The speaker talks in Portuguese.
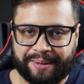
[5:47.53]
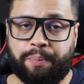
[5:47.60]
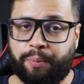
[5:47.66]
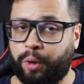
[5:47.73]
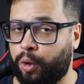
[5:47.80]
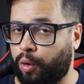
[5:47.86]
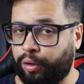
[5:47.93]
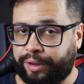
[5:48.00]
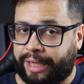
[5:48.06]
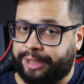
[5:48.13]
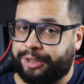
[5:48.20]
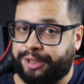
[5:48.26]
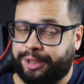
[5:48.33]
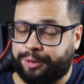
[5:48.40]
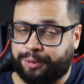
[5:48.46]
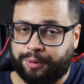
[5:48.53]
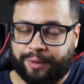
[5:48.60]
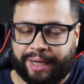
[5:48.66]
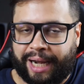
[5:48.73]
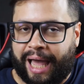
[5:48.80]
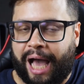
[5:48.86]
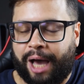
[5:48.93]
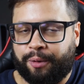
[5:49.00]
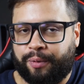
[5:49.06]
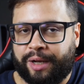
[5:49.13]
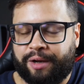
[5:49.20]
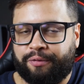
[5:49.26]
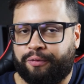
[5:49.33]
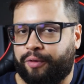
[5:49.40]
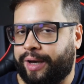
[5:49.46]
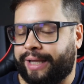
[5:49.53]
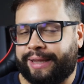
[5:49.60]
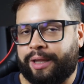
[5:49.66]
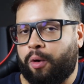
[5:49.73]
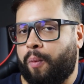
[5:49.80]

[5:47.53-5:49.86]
E por conta disso, claro, ele foi até